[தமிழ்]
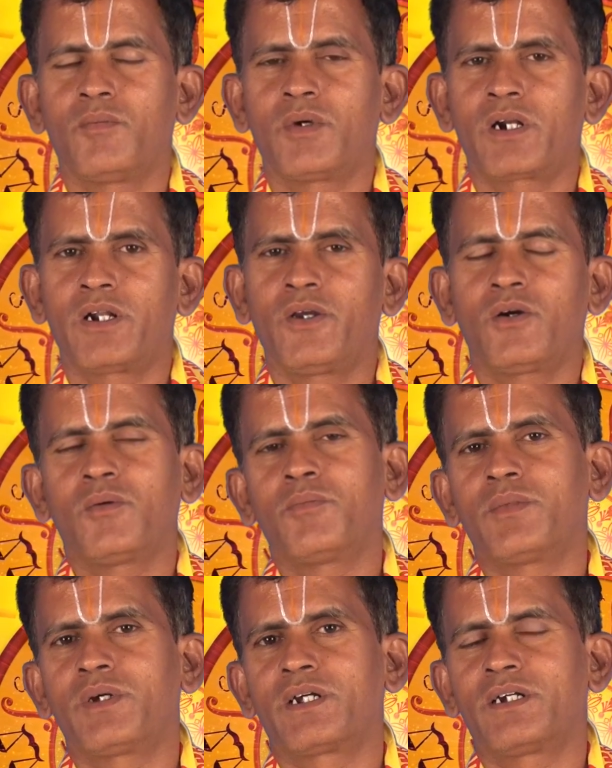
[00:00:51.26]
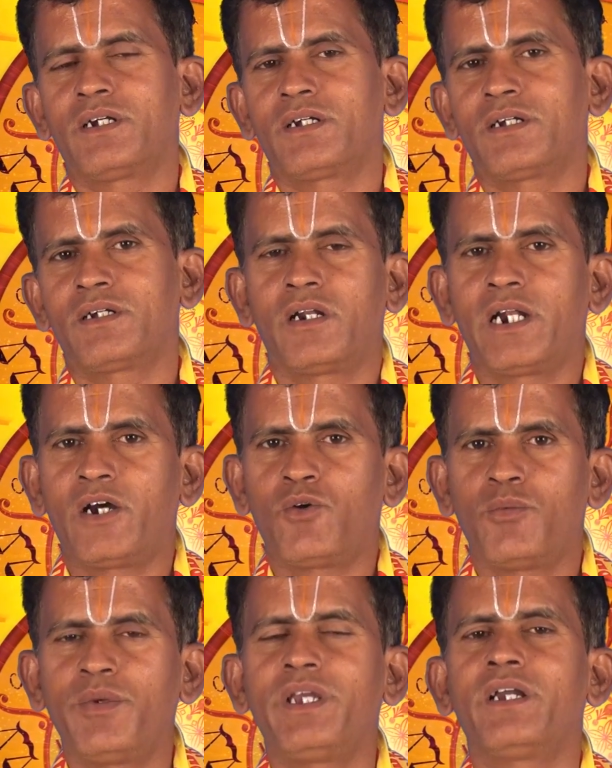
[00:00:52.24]
மரணயோகம் இருக்குது
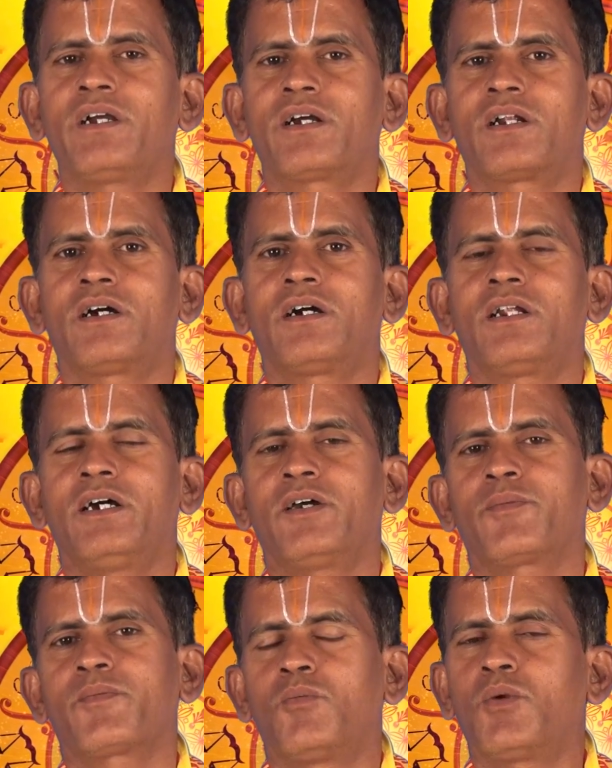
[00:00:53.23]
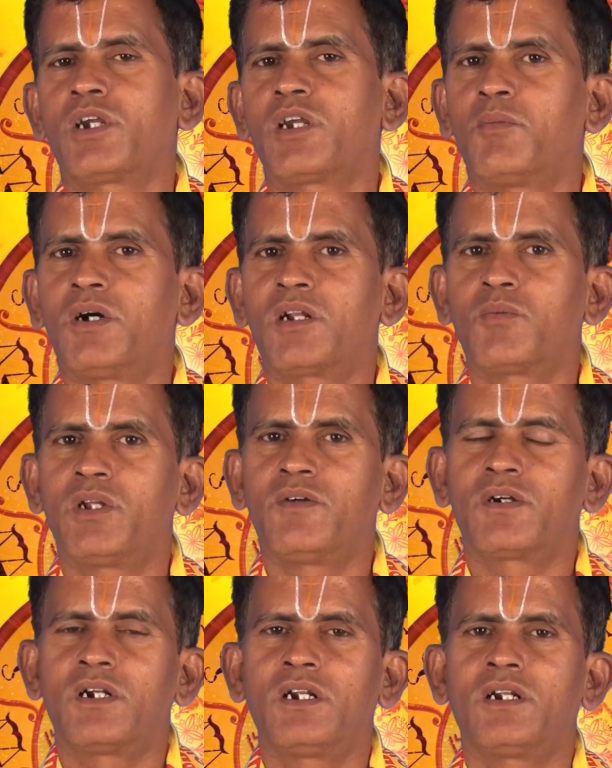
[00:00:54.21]
நவமிங்கிறனால முக்கியமான
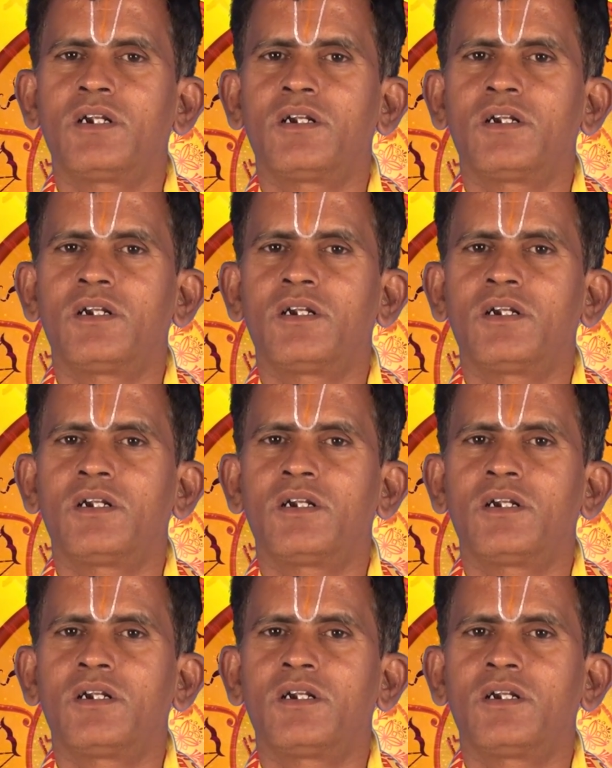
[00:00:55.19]
முடிவுகள்